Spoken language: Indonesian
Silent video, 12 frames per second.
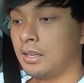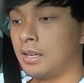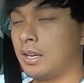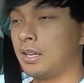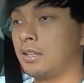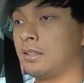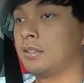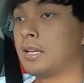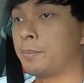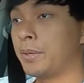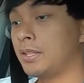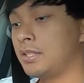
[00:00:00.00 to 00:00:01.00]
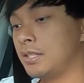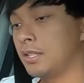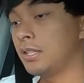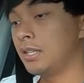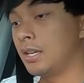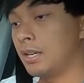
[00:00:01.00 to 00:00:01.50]
Nah, tapi di
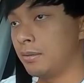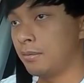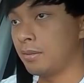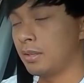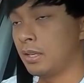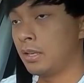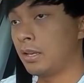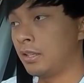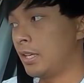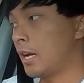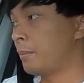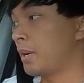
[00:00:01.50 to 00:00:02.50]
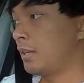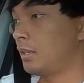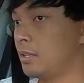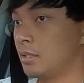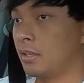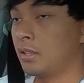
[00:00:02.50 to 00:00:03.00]
sini dia eh, di
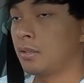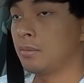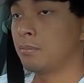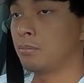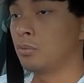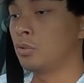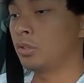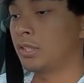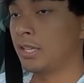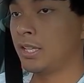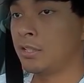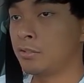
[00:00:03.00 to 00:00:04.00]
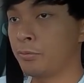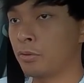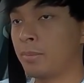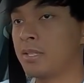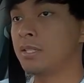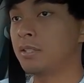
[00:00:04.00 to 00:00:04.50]
MID-nya nih multi
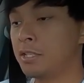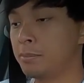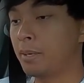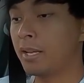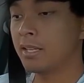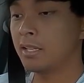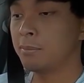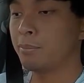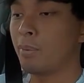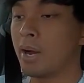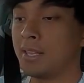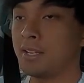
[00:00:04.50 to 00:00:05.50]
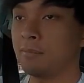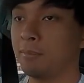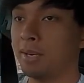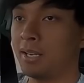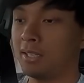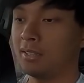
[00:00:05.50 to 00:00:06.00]
information display-nya nih banyak
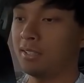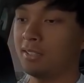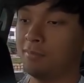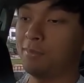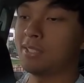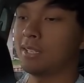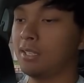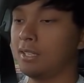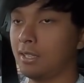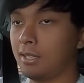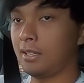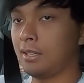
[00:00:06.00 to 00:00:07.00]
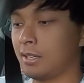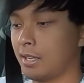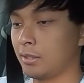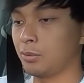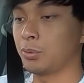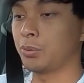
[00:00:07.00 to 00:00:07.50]
banget nih. Bisa di
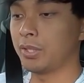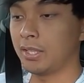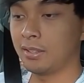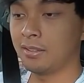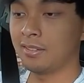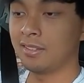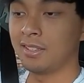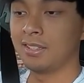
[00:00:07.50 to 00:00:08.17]
naik turunin.